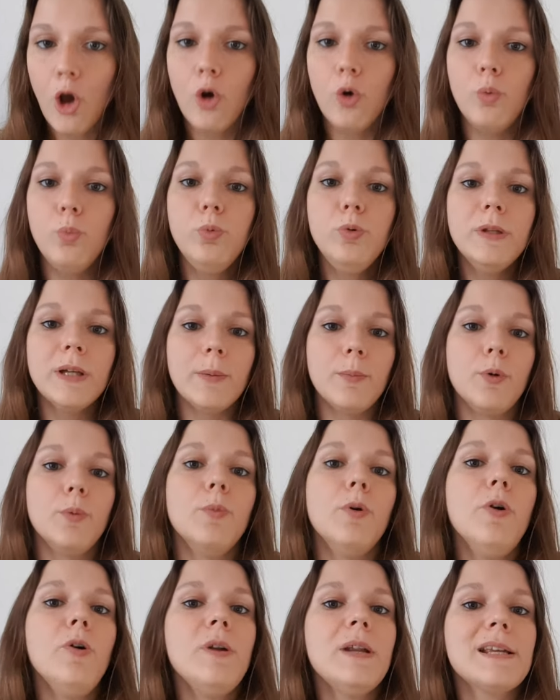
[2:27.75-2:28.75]
Au bout d'un
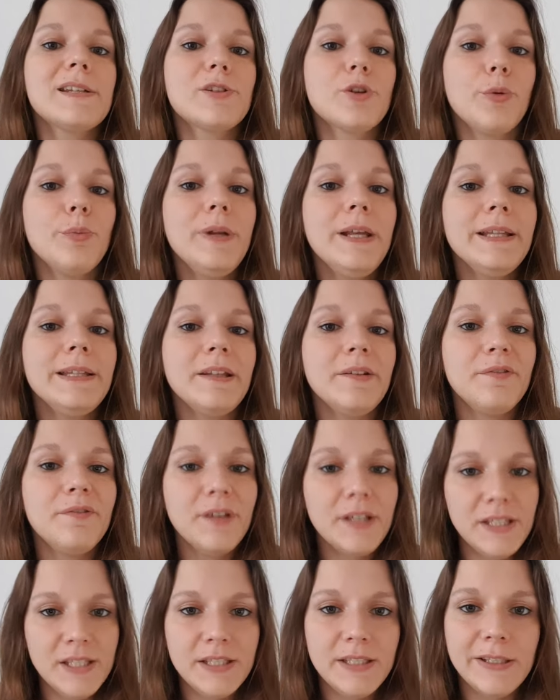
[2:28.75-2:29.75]
moment, l'assemblée était
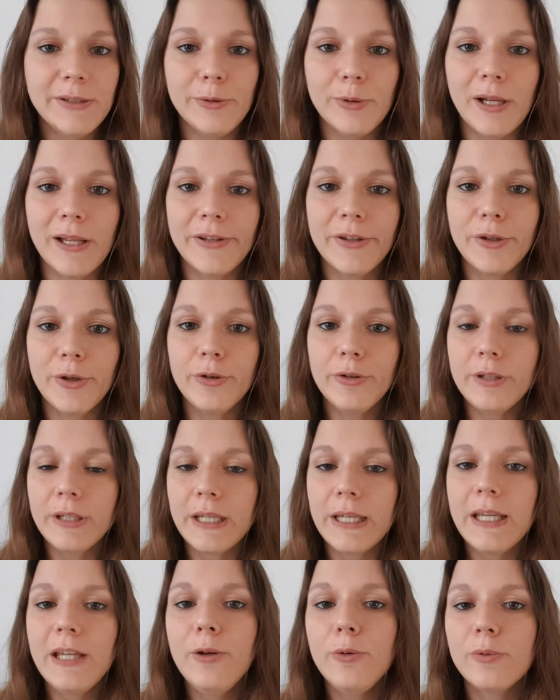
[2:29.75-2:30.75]
fatiguée de l'attendre
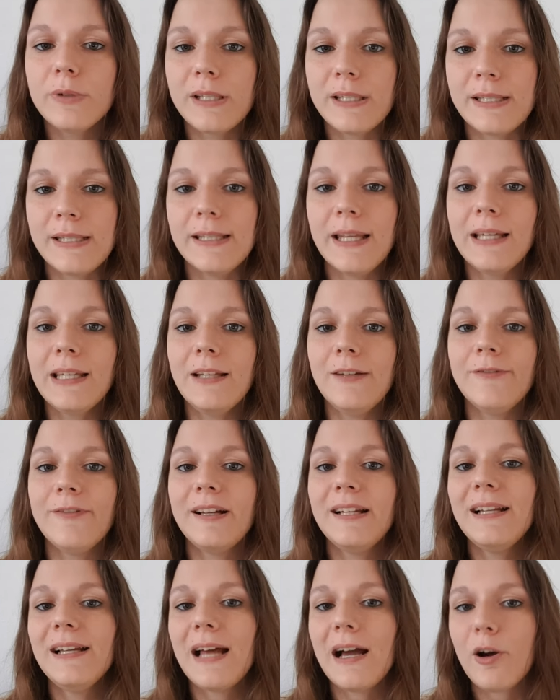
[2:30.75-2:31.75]
et on décida qu'il
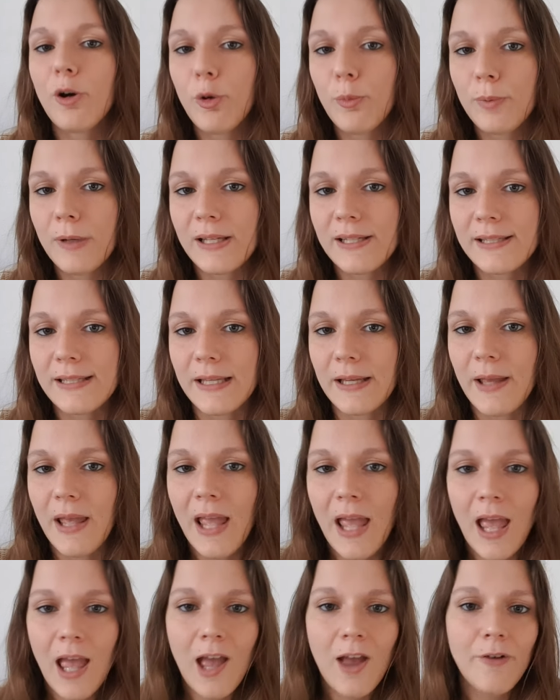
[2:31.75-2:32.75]
fallait la remplacer.
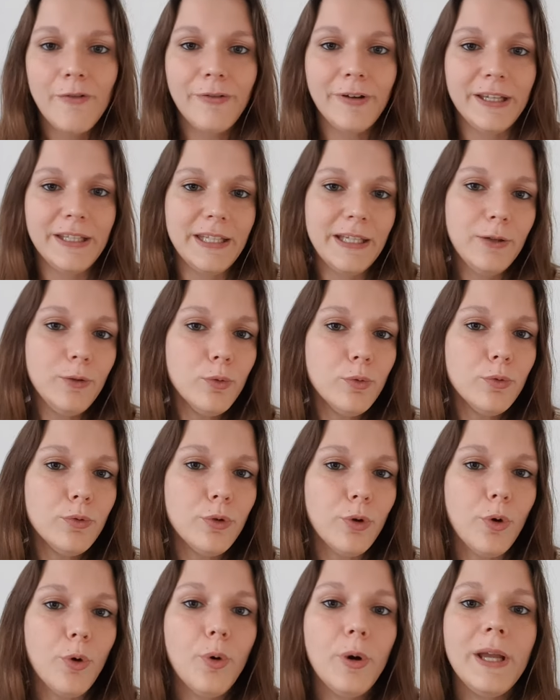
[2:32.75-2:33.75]

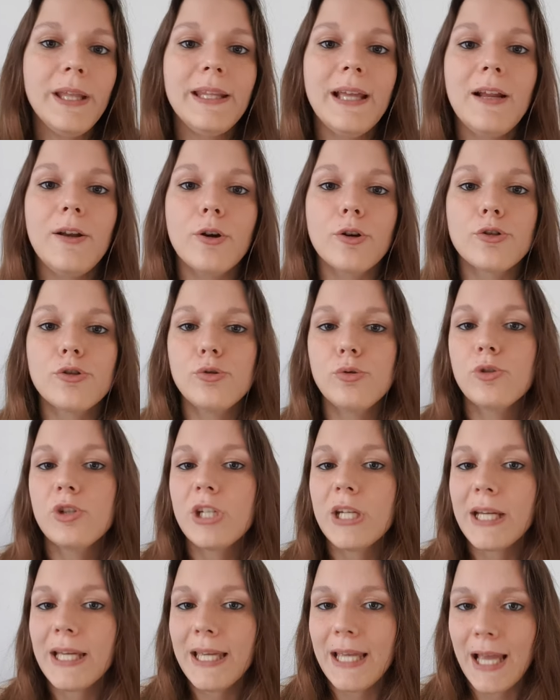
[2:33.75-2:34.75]
Frédégonde aurait alors
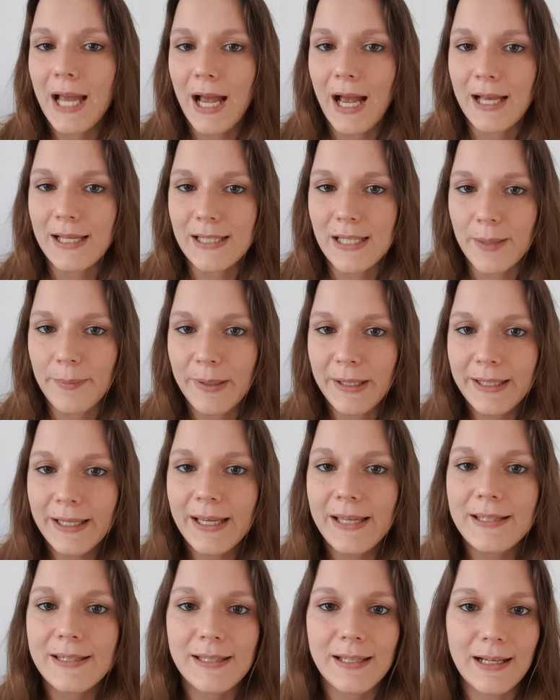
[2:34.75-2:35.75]
suggéré à sa
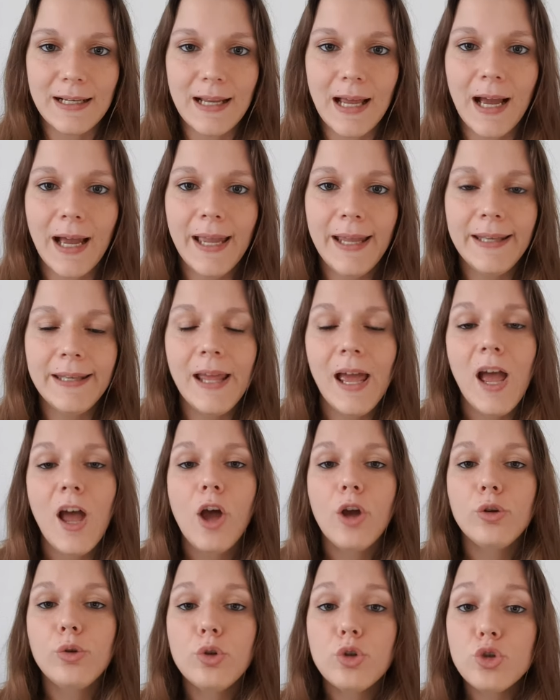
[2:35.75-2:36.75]
maîtresse, la reine,
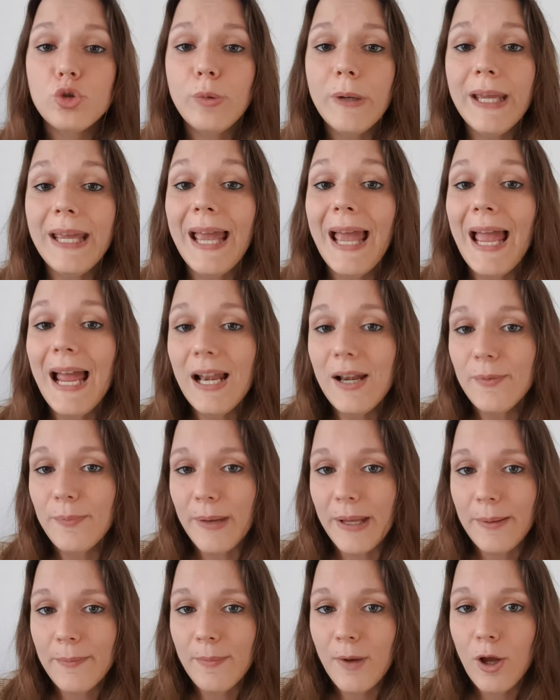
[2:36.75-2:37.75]
de jouer
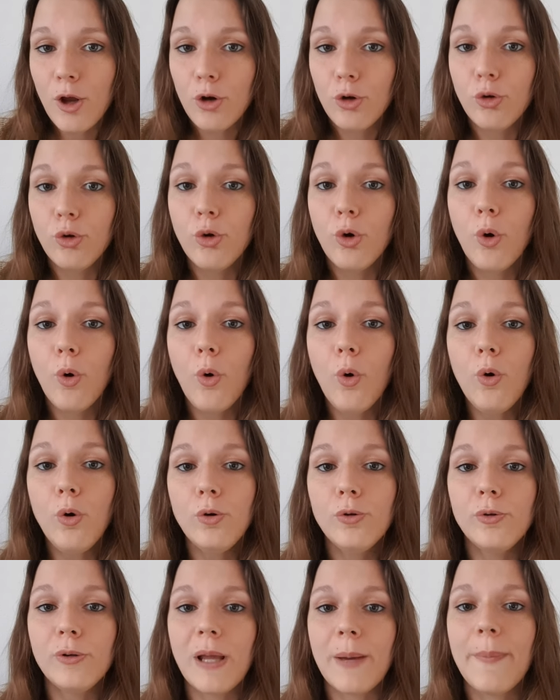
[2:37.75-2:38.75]
elle-même le
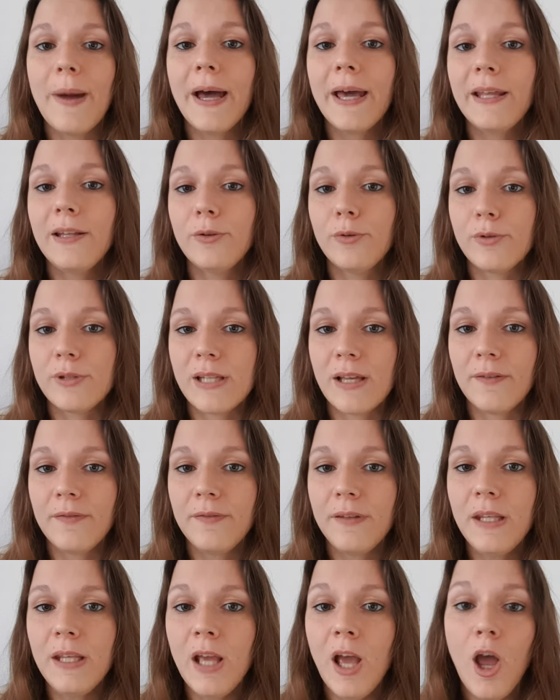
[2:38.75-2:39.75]
rôle de la marraine de sa
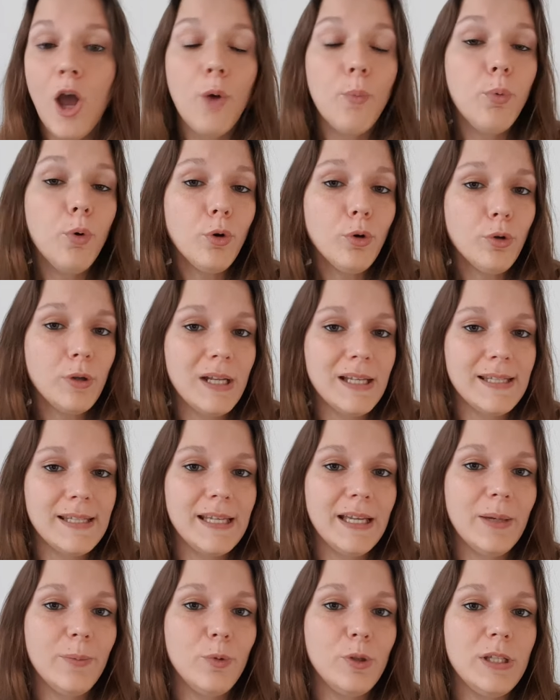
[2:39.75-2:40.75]
fille pour que la
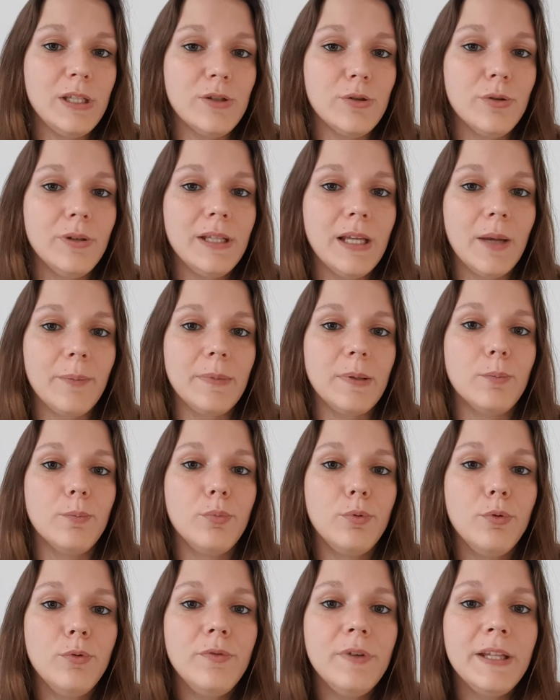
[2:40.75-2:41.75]
cérémonie se termine
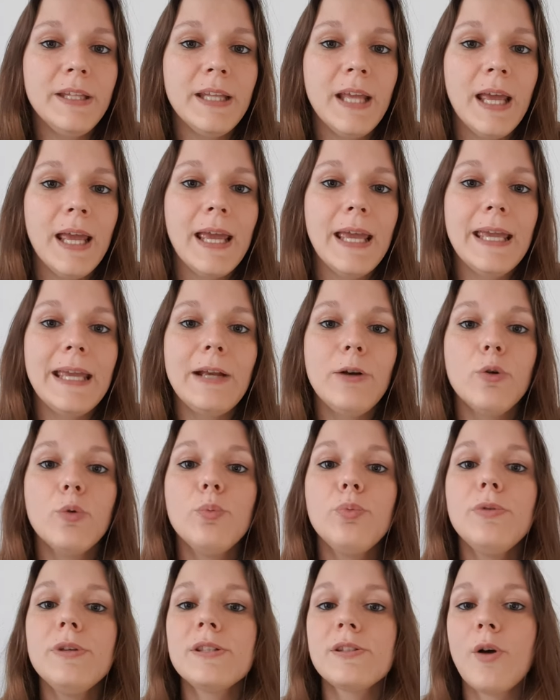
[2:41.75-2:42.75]
plus vite et qu'on
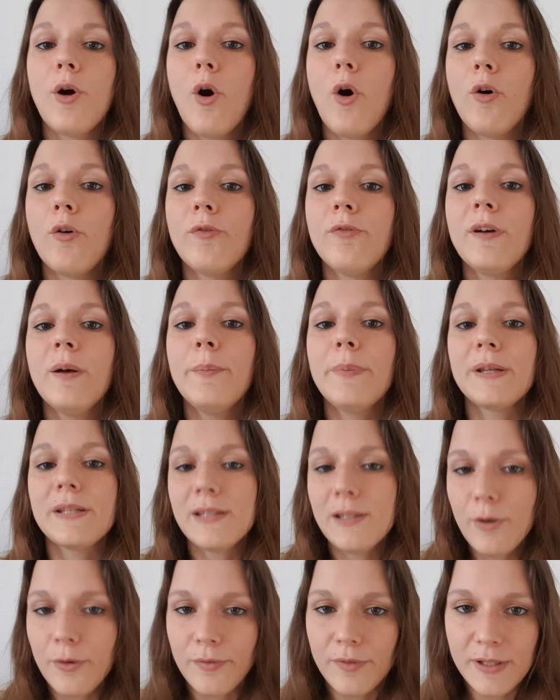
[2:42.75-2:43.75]
puisse enfin
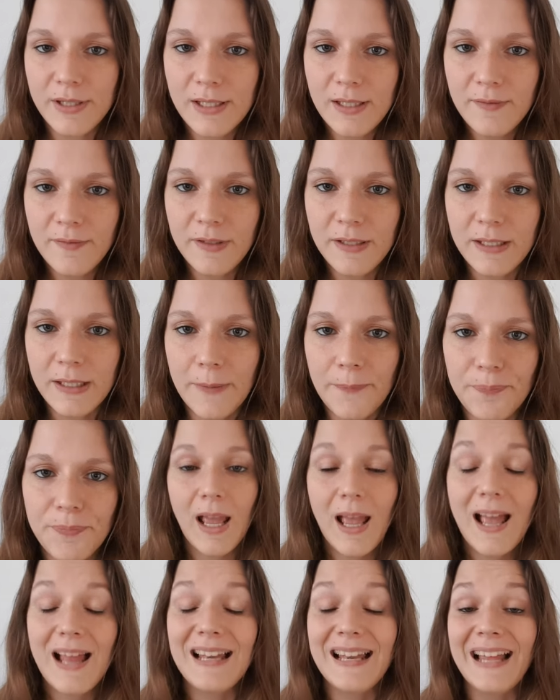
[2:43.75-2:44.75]
passer aux festivités.
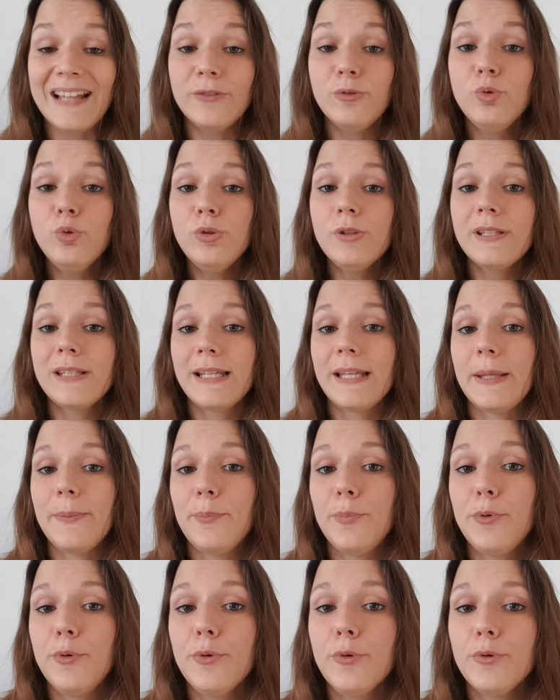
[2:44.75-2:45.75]
La douce et
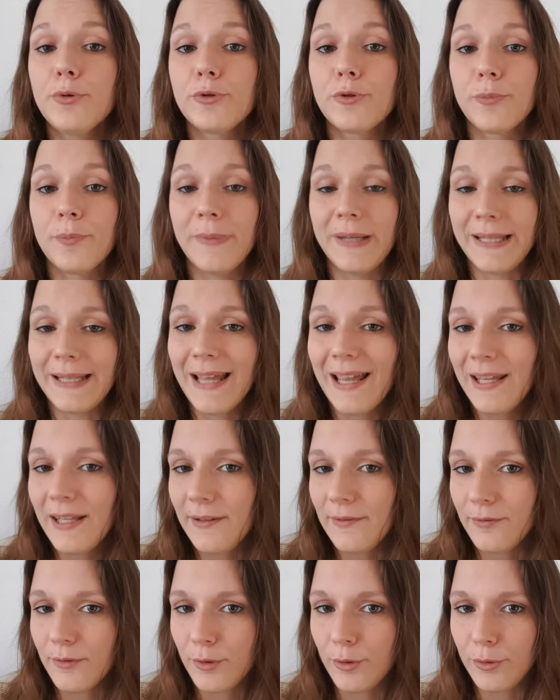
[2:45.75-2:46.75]
pieuse mais
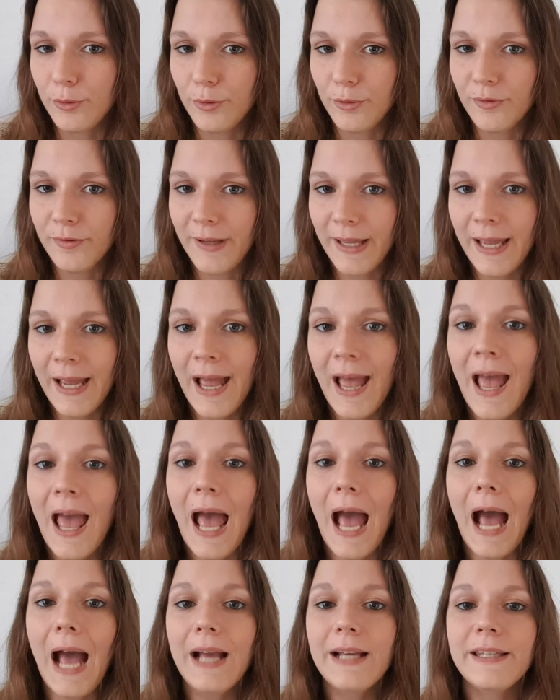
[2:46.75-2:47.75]
naïve Odover
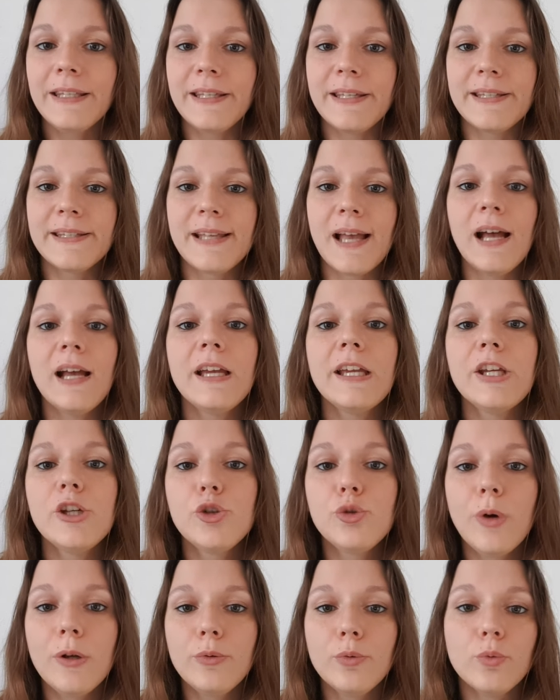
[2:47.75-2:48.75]
acquiesça et
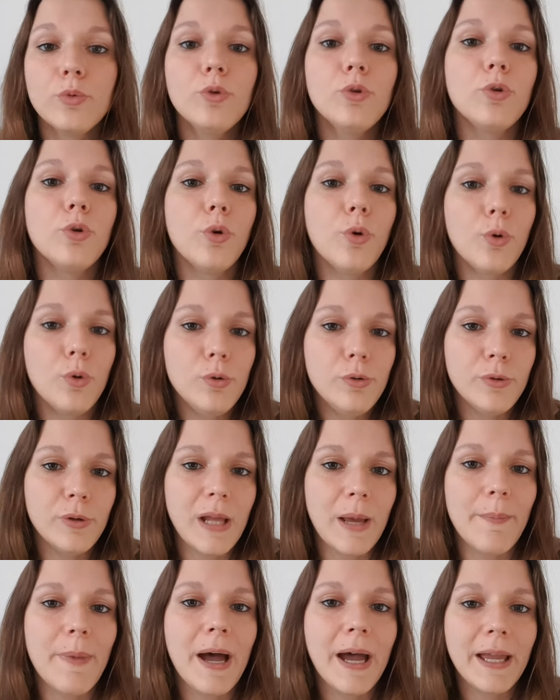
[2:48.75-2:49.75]
joua donc le rôle de
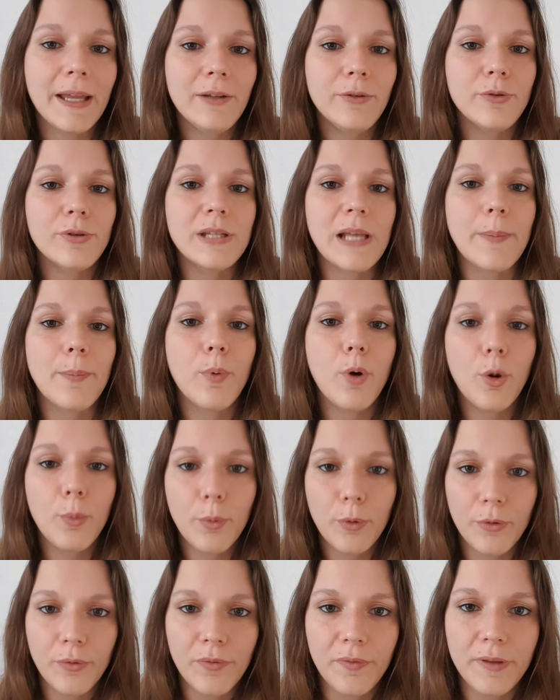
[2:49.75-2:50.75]
la marraine de sa
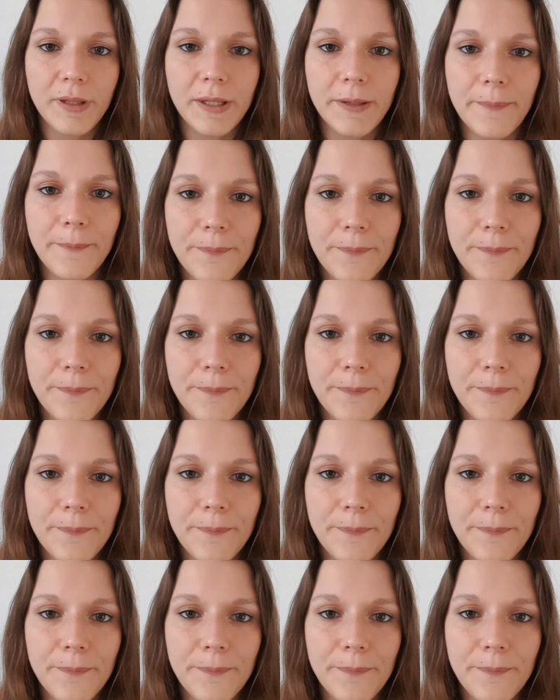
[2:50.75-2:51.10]
propre fille.